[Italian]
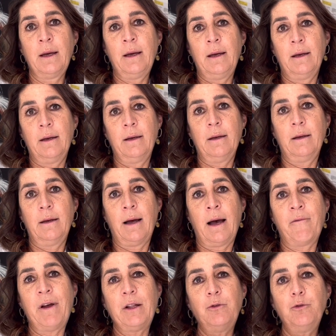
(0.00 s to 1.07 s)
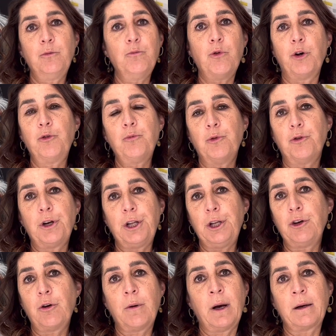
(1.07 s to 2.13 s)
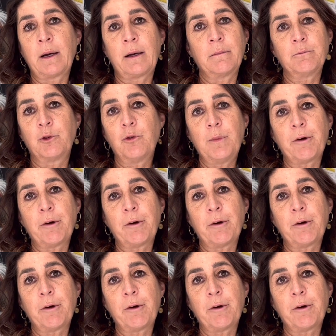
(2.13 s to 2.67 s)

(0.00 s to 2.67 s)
eh, avendo un buon umore, di come